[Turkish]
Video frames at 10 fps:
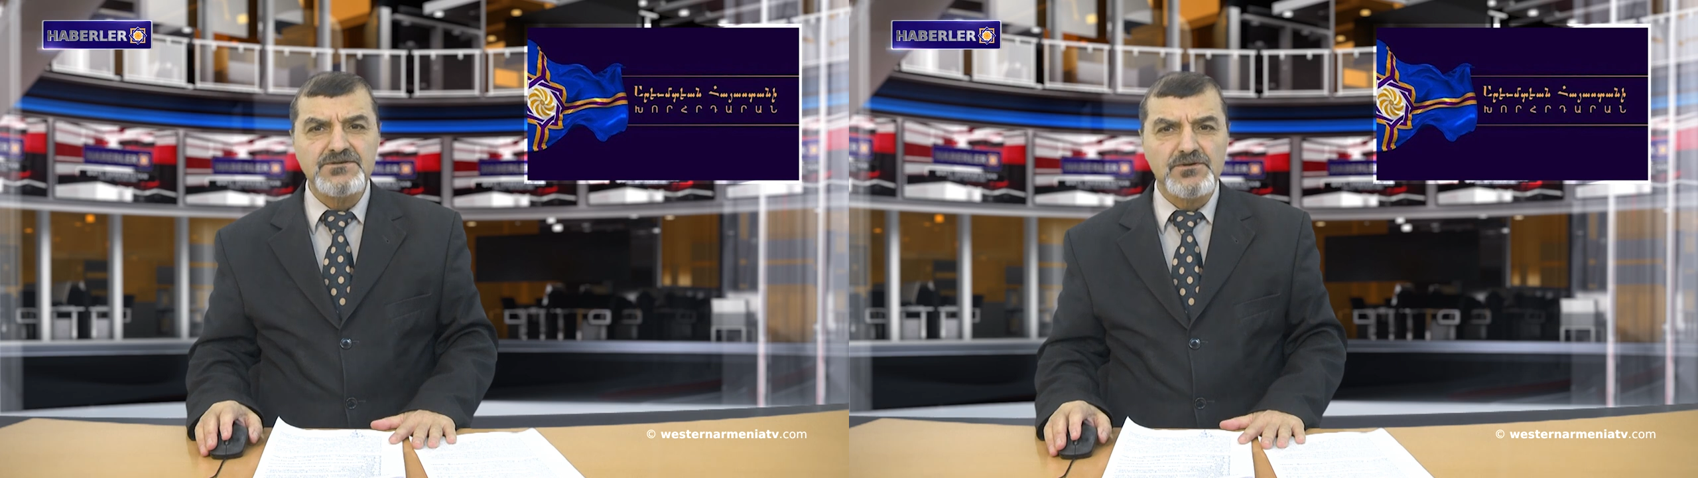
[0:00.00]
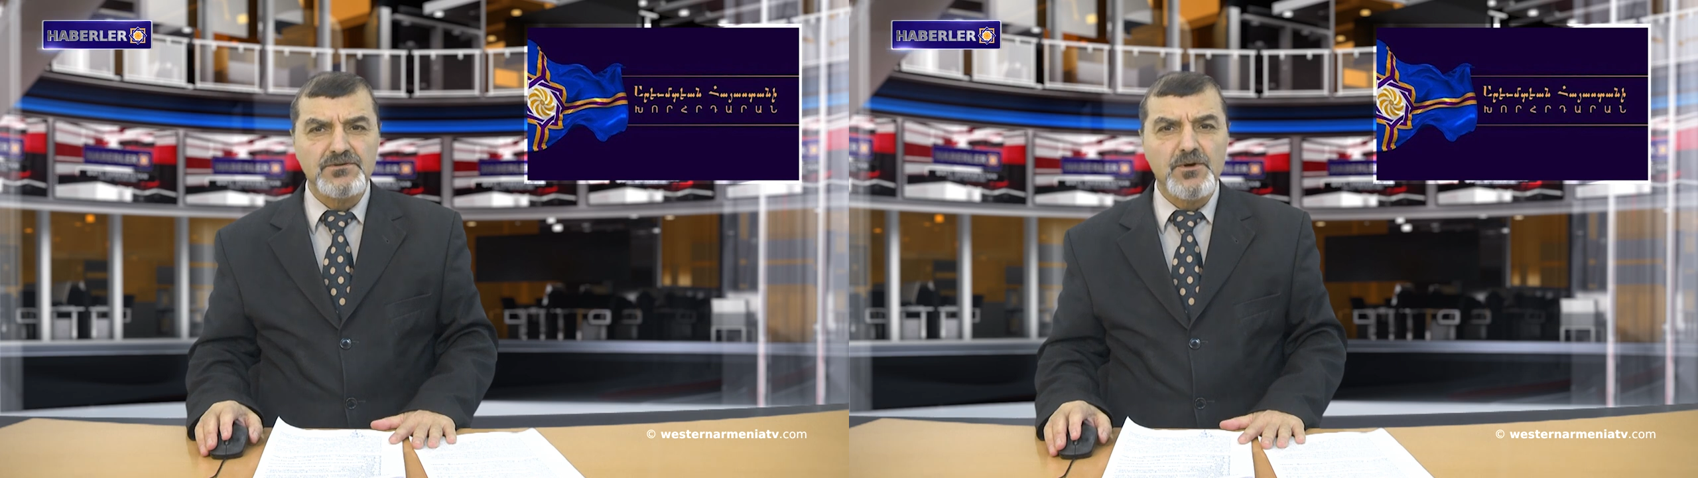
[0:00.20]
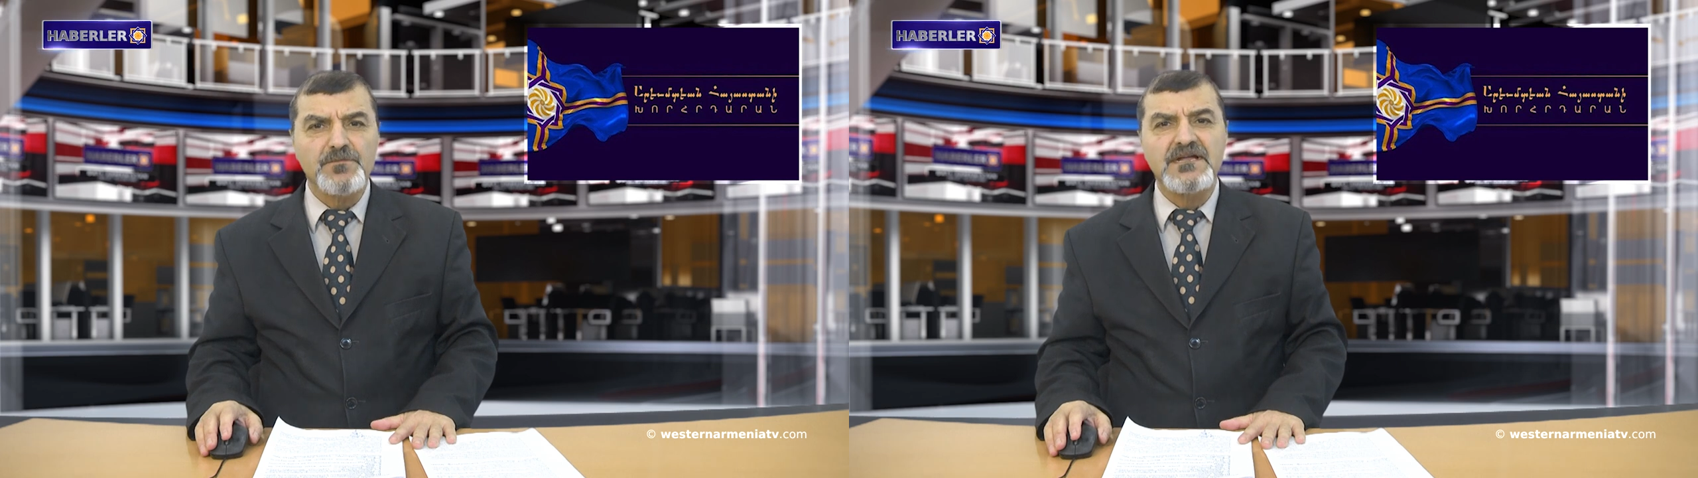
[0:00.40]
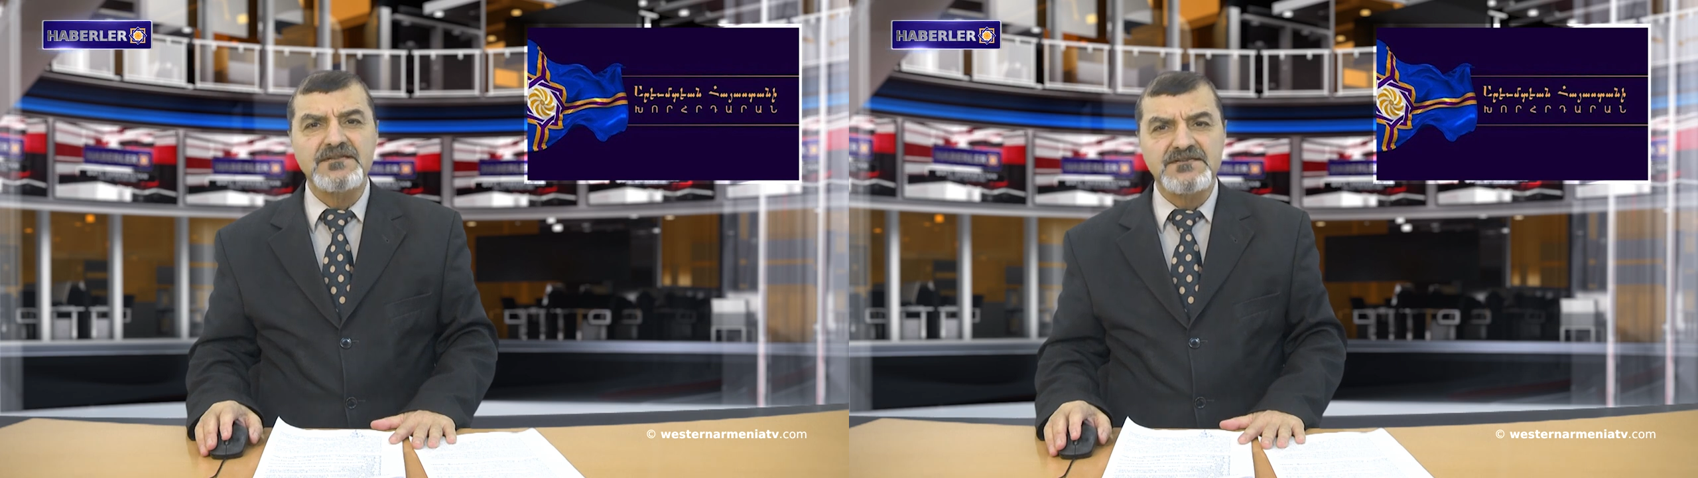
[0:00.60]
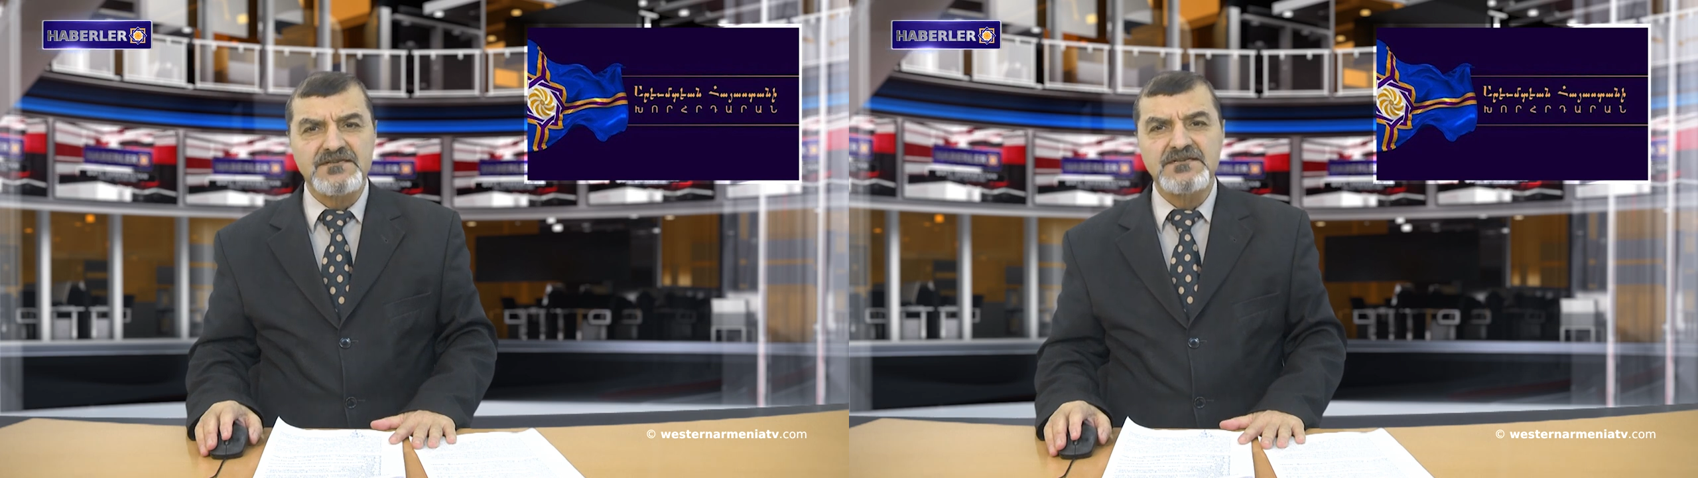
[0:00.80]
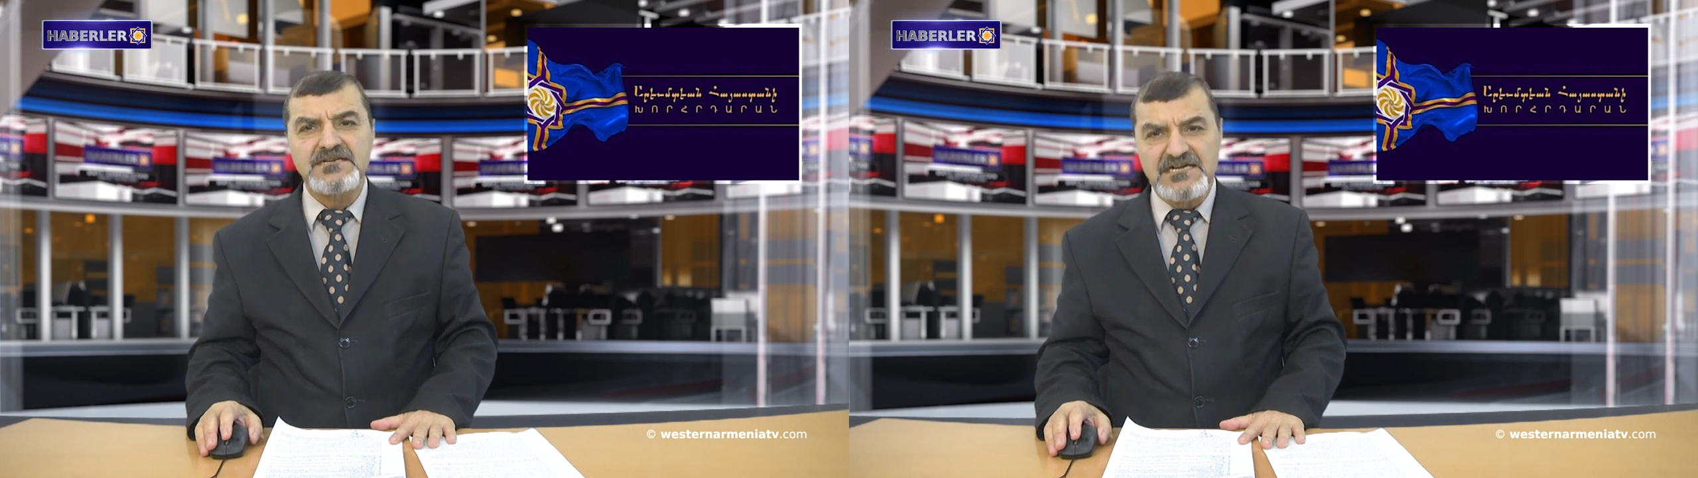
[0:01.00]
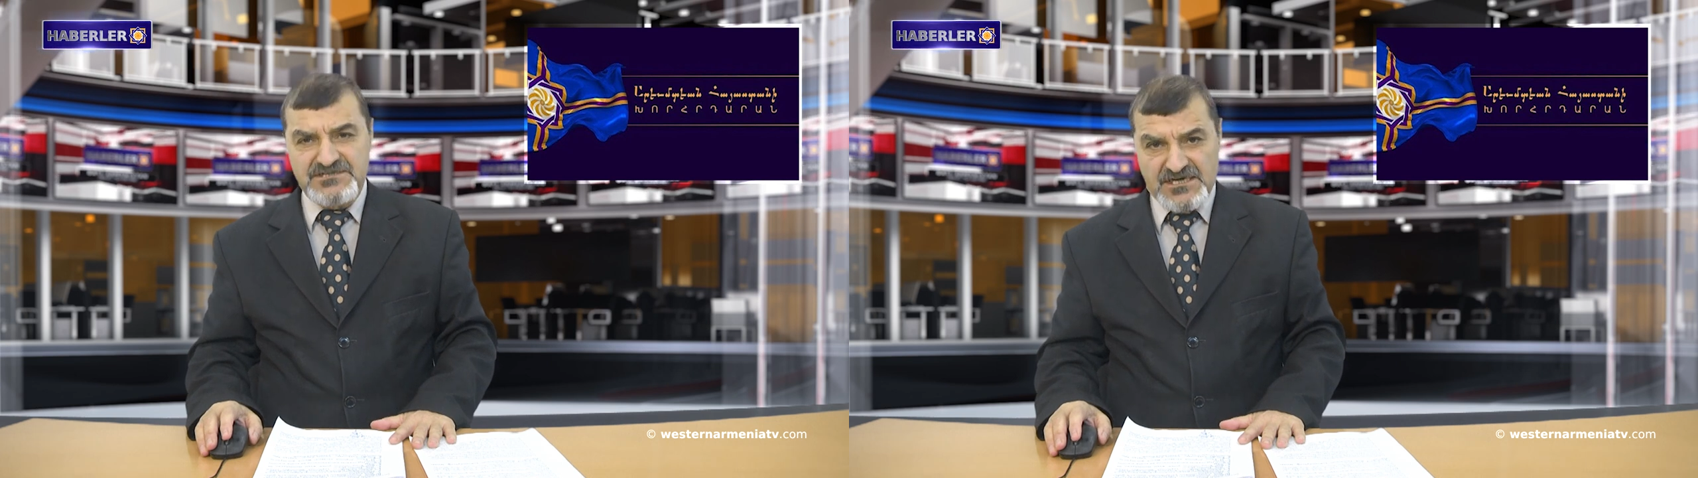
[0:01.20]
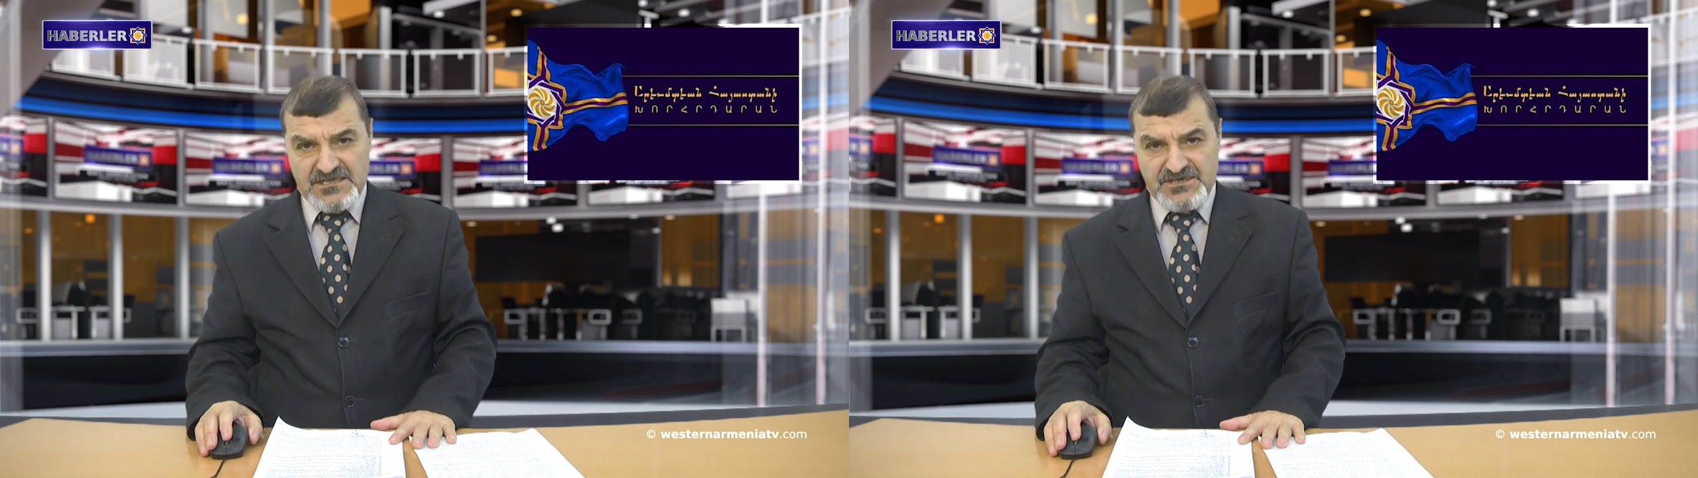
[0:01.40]
sonu toplantısı
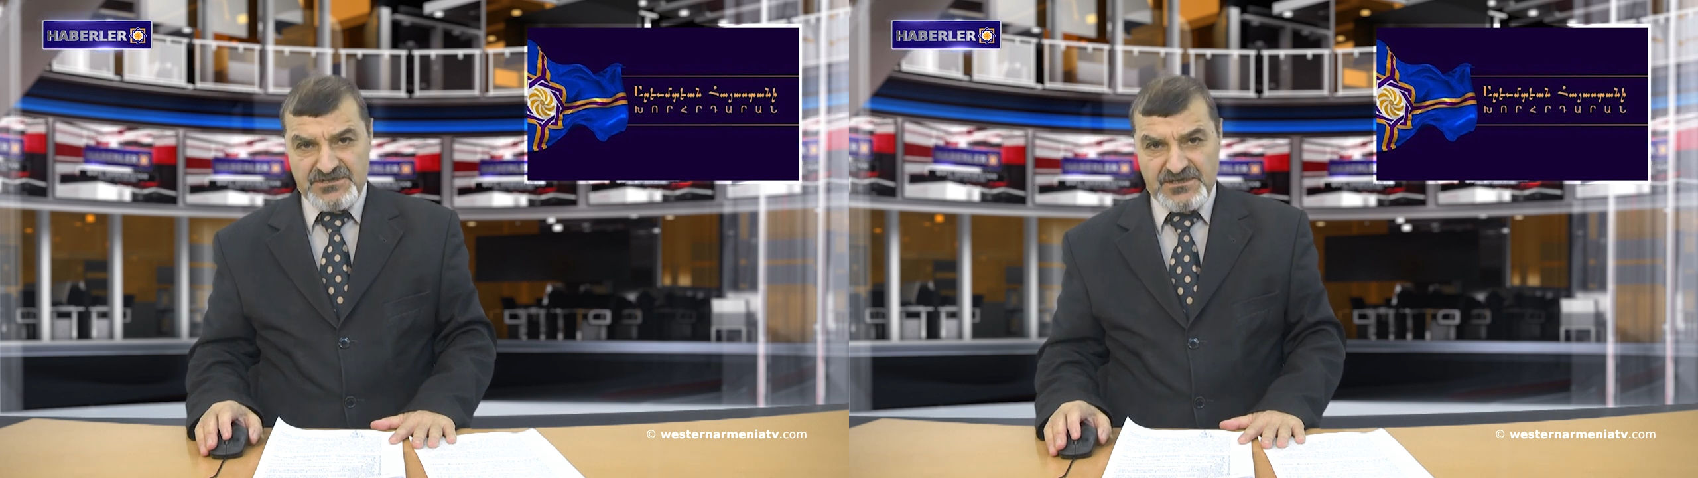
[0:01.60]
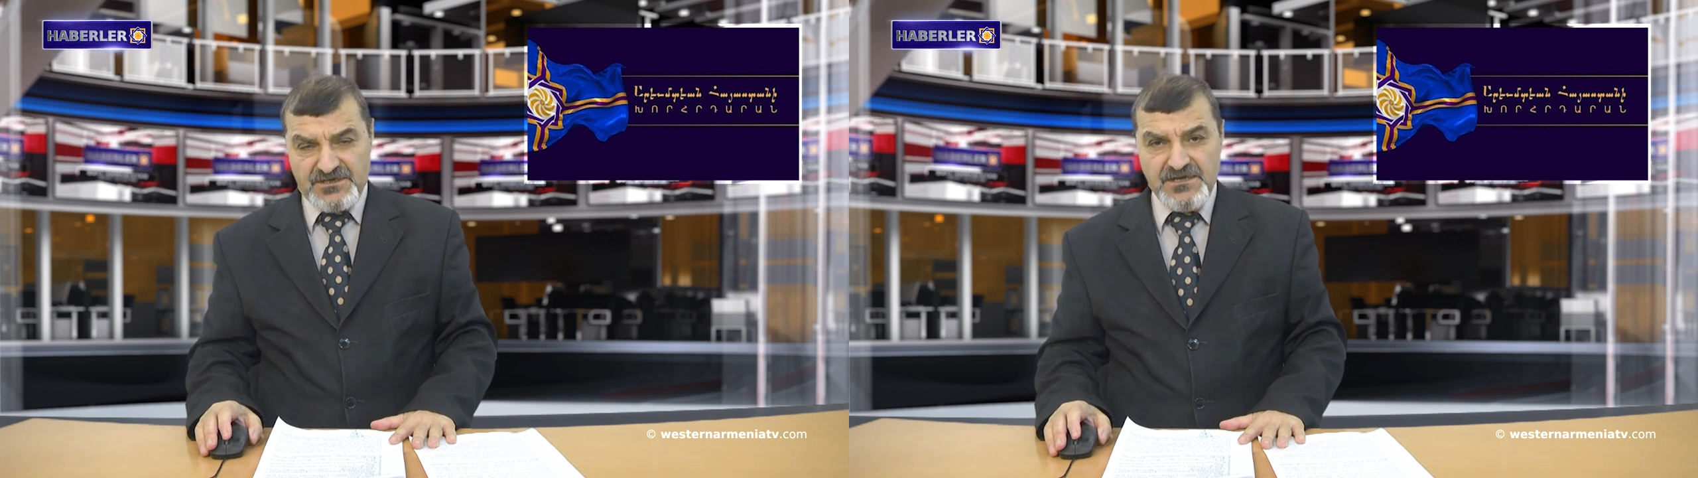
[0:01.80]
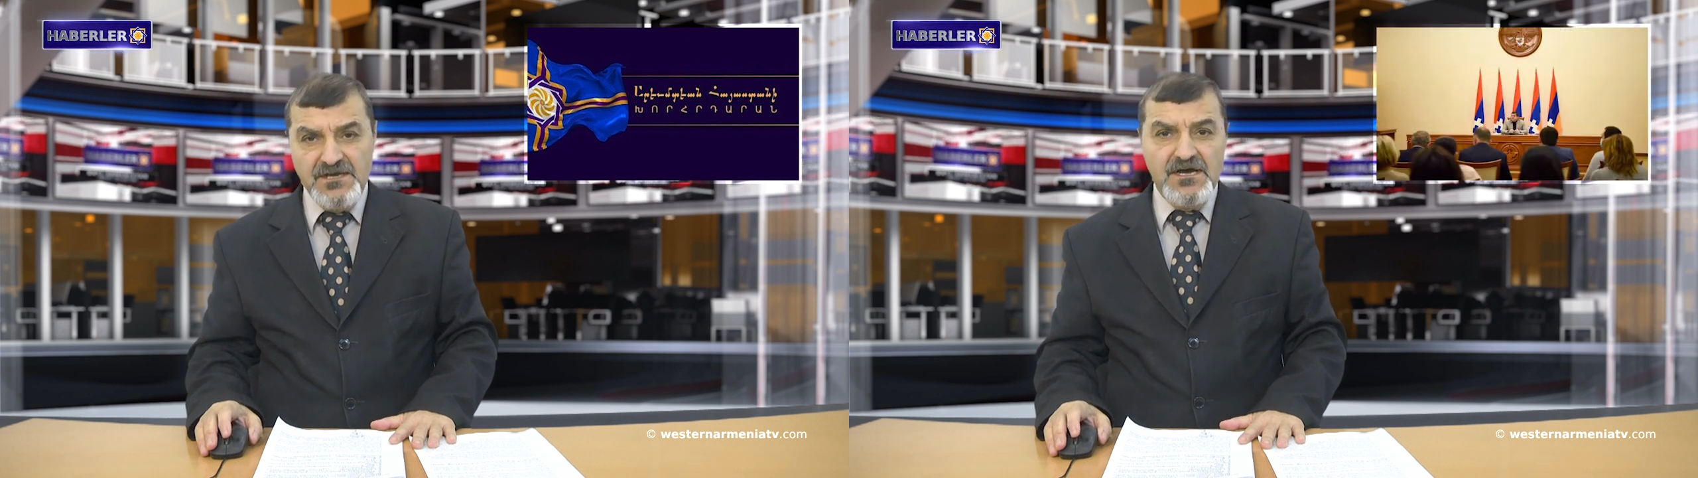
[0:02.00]
gerçekleşti.